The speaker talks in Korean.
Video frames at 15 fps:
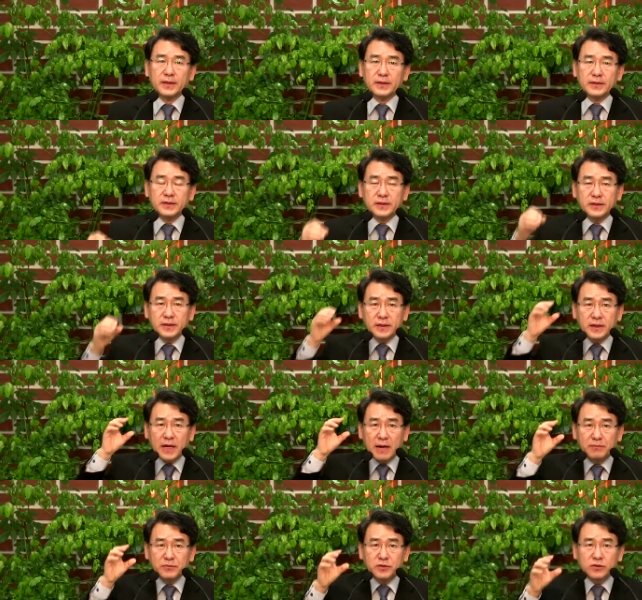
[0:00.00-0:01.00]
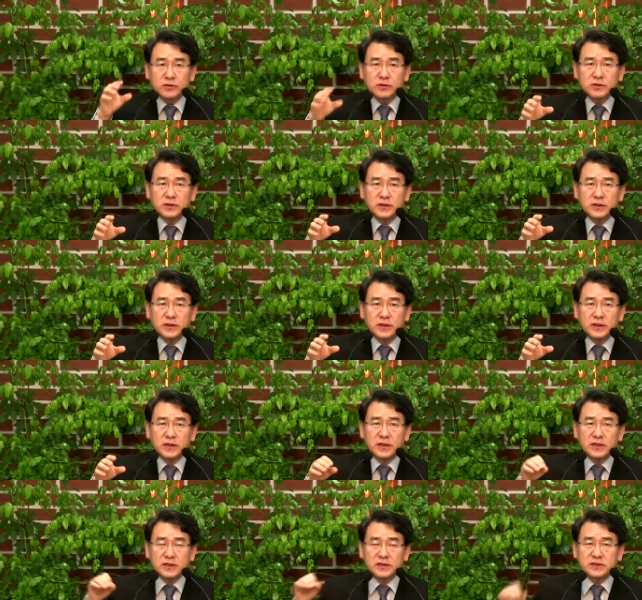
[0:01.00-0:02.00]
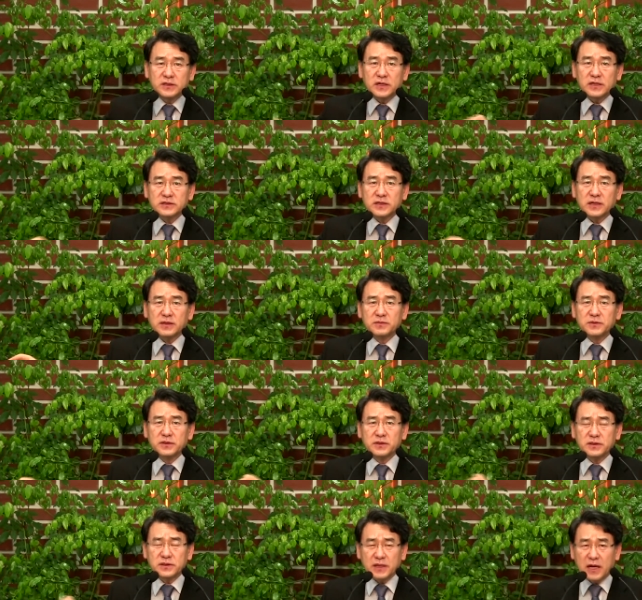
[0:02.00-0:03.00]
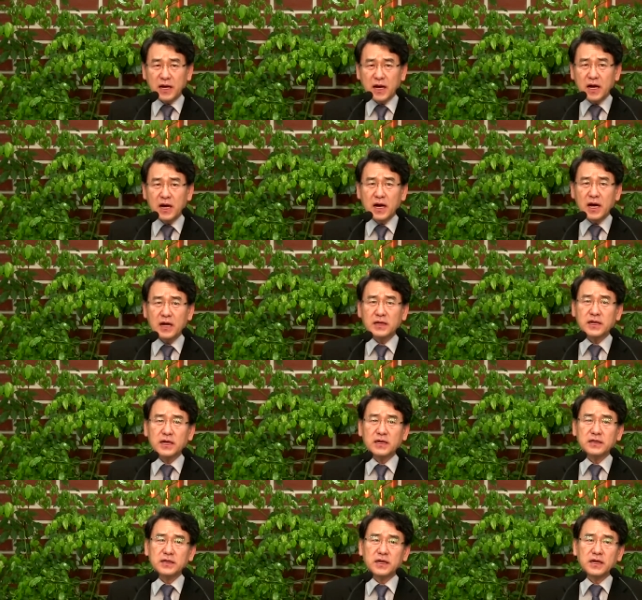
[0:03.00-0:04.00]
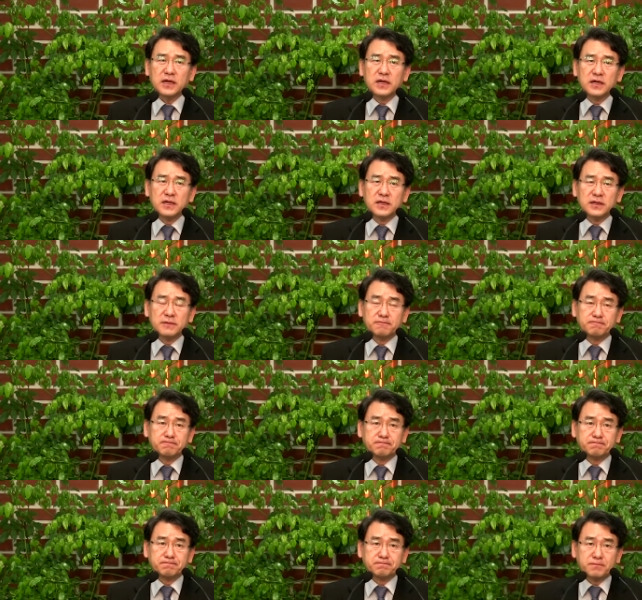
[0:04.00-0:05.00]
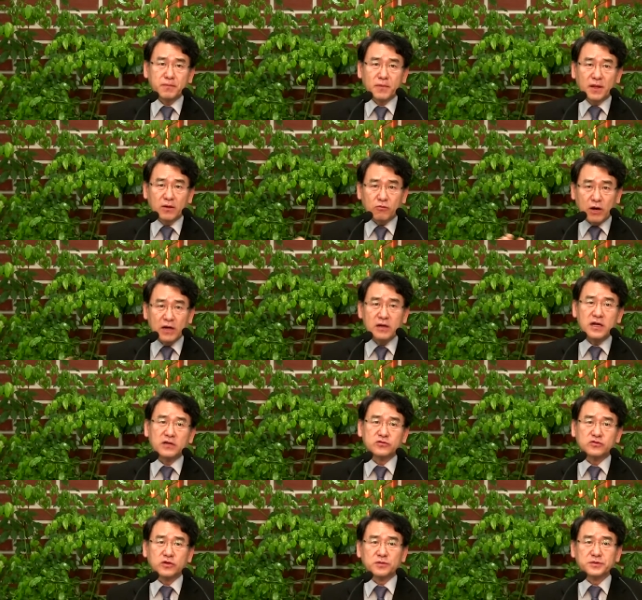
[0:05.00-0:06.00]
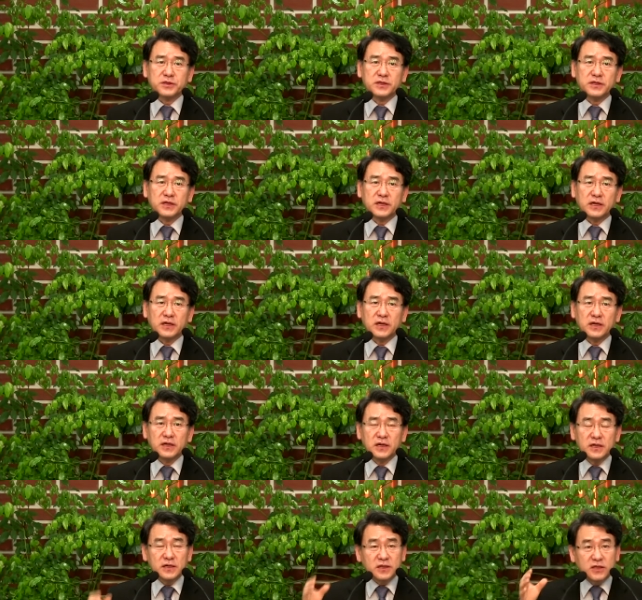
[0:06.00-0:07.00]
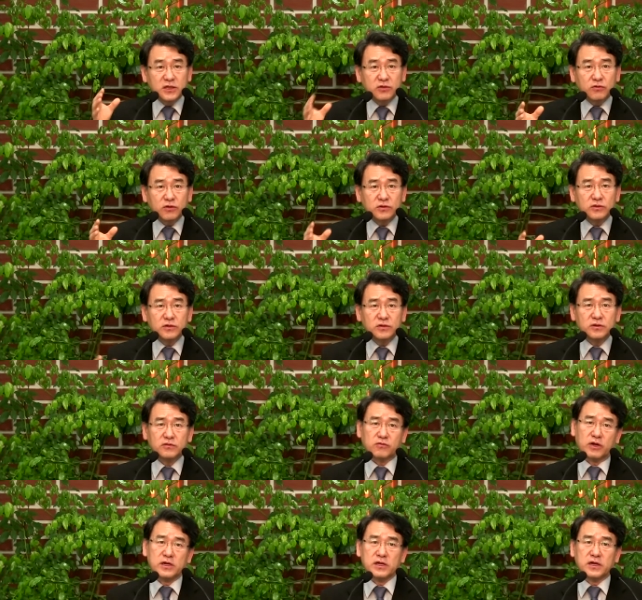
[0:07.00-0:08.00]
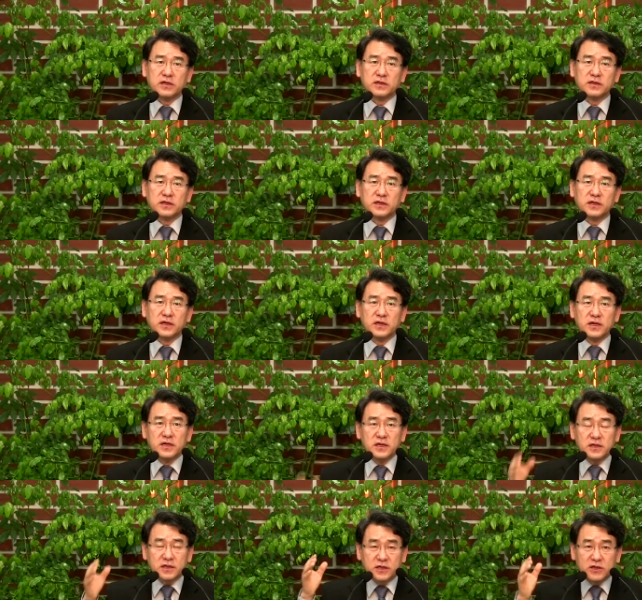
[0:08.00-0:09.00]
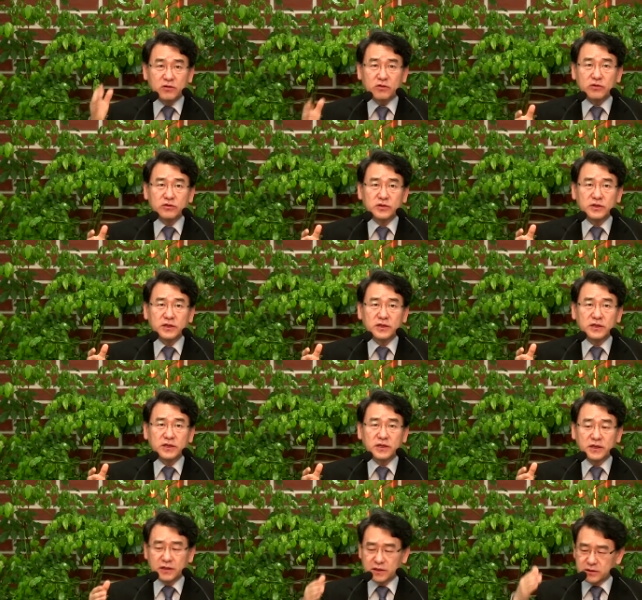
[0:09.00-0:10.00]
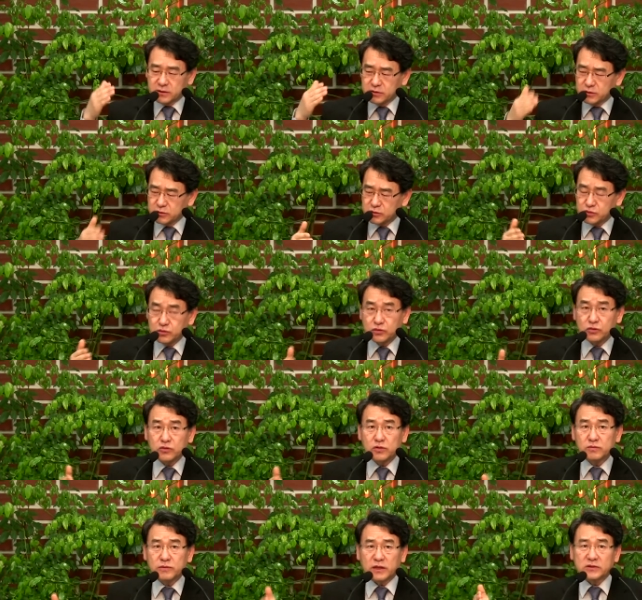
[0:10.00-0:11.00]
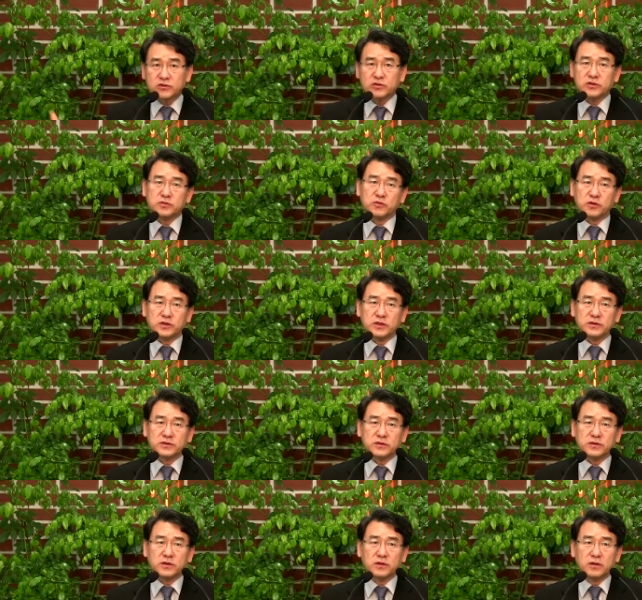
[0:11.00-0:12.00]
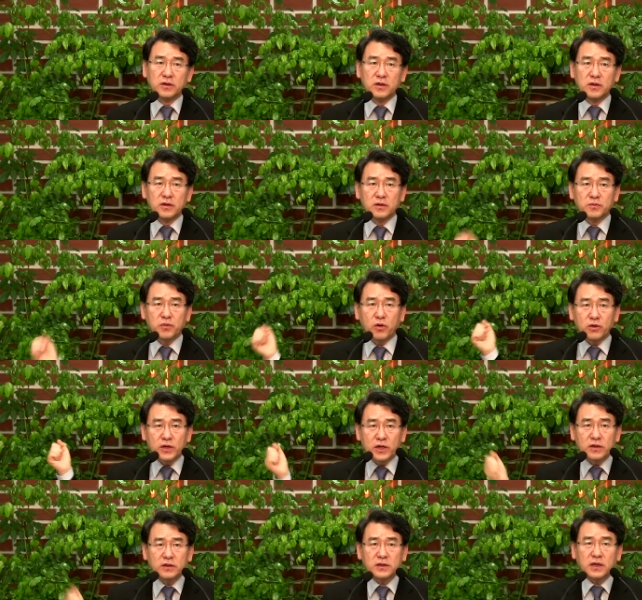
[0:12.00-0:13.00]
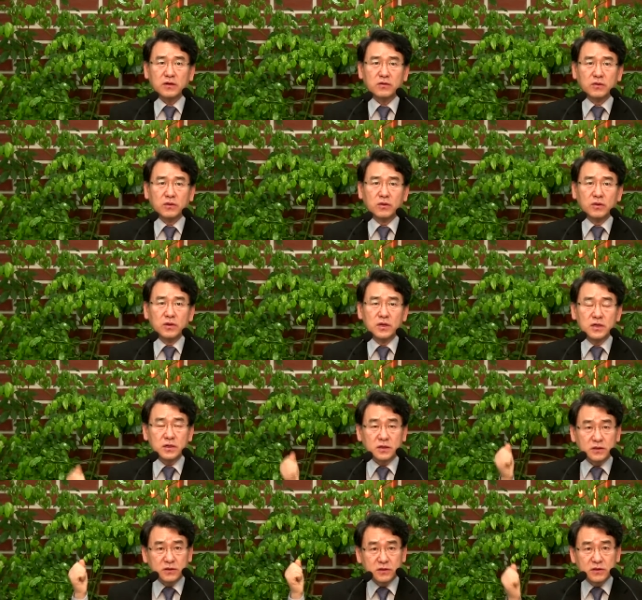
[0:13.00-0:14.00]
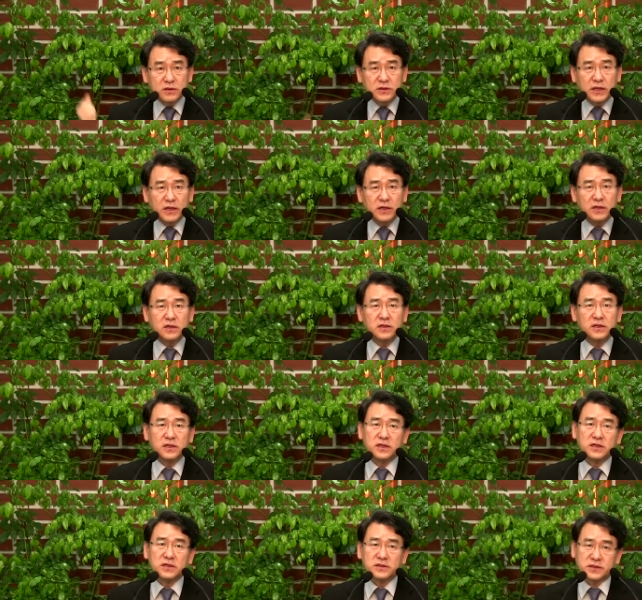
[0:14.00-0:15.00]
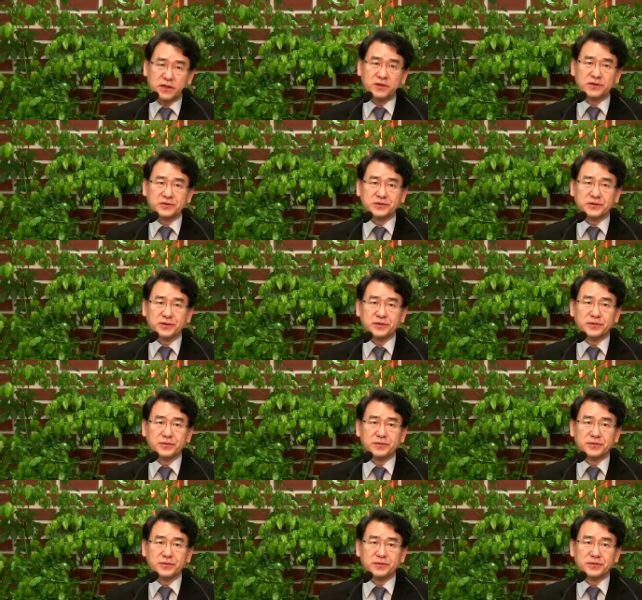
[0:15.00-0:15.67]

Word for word: 이 감독들이 이스라엘 사람들을 다 하나하나 관리할 수가 없으니까 기록원들을 관리하는데 기록원들에게 그 수요를 맞추지 못해서 폭행을 하고 그들을 때리는 일이 생겼어요.